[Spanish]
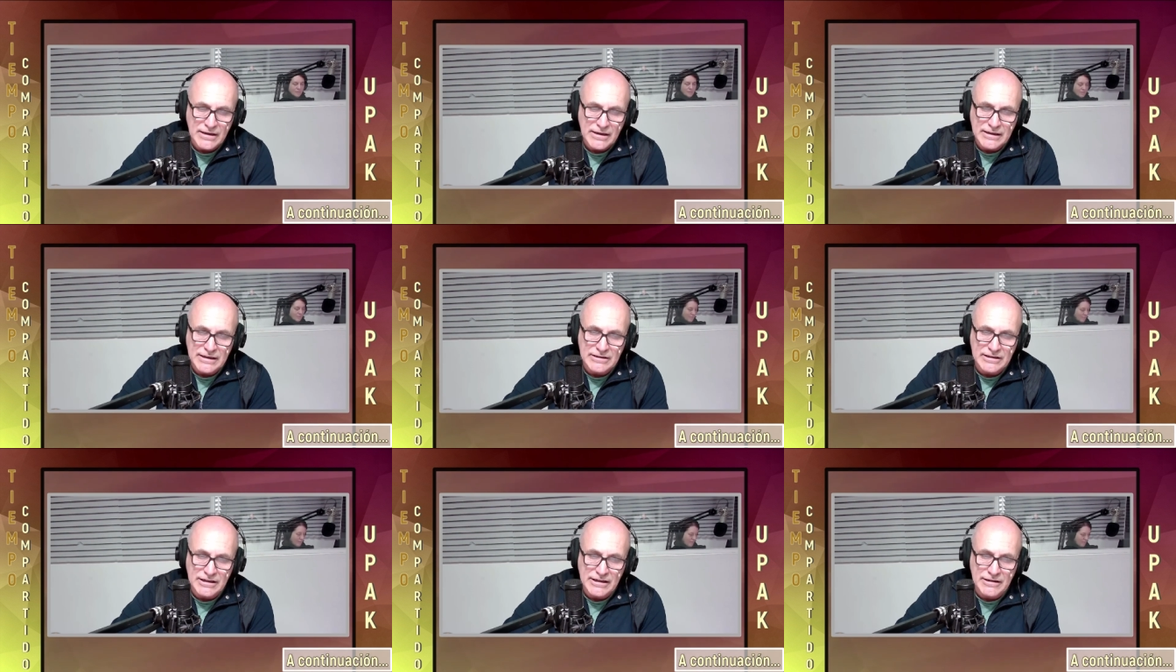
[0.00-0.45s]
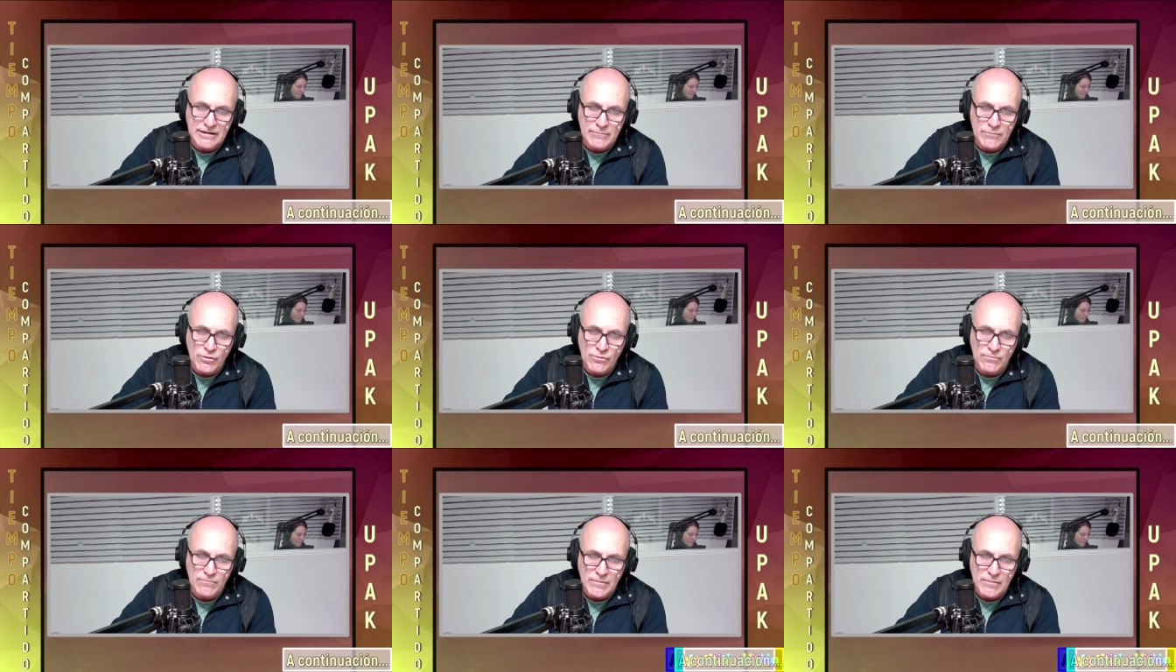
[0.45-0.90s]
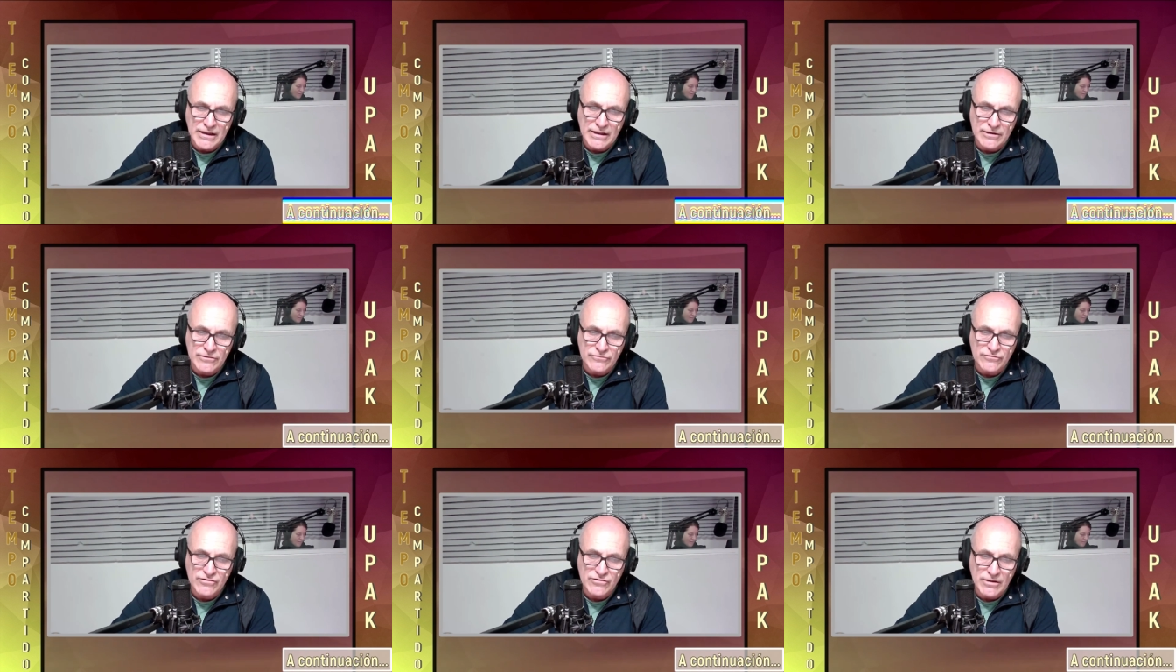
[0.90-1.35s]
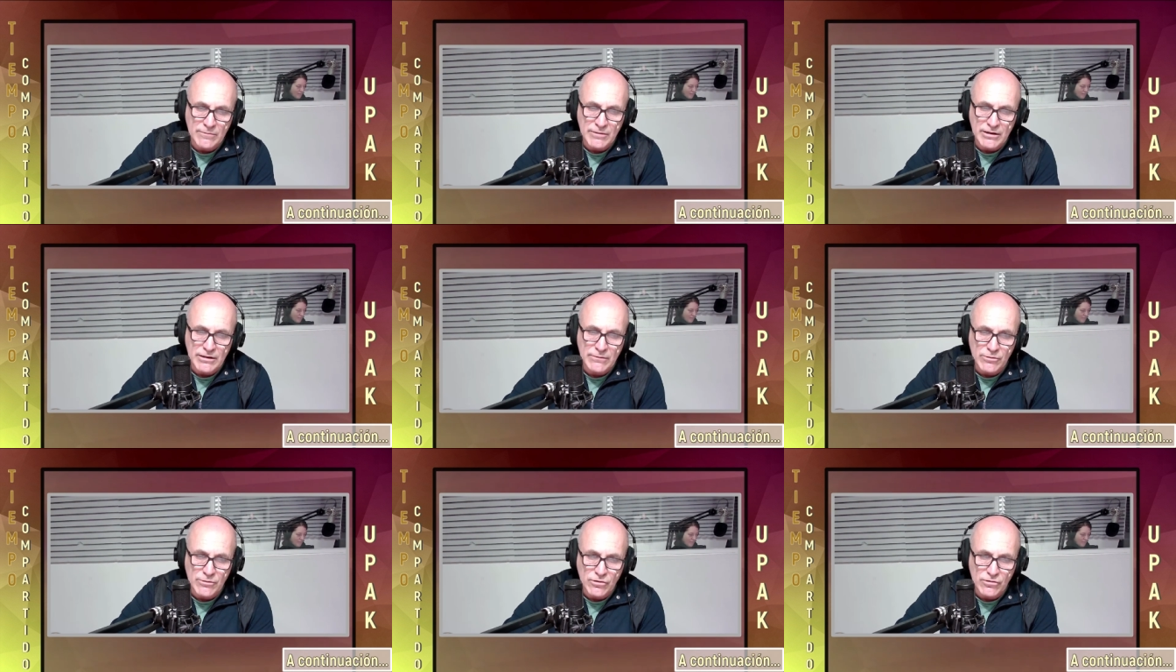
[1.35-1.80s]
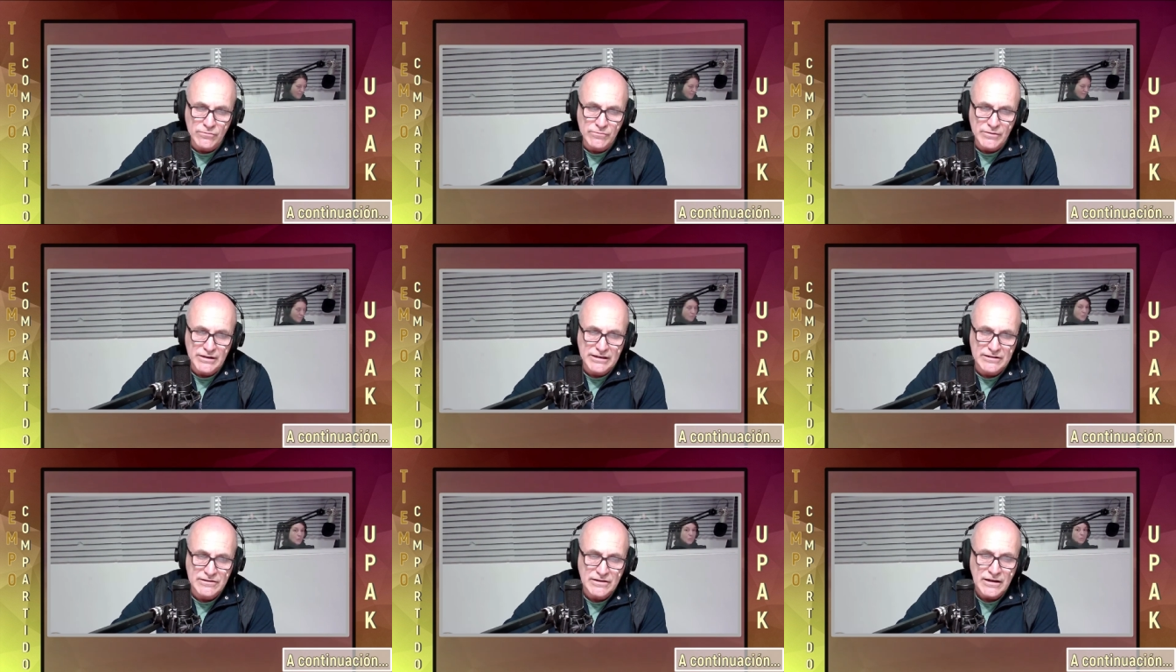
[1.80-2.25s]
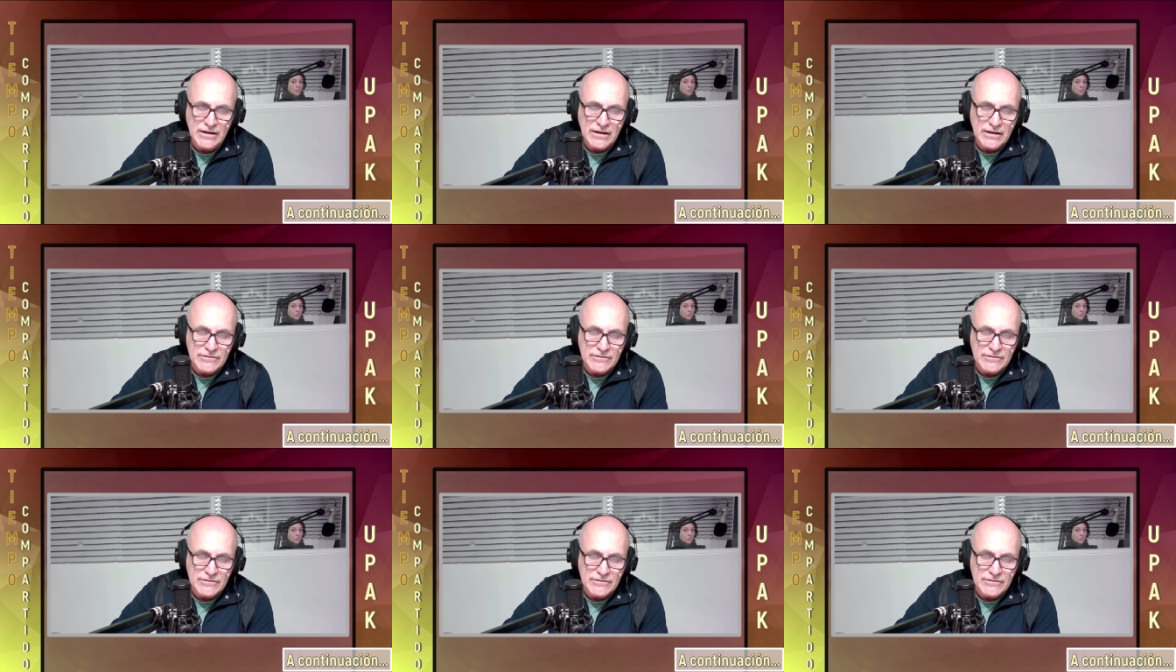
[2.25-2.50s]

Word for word: que tenemos más de 11.000 volúmenes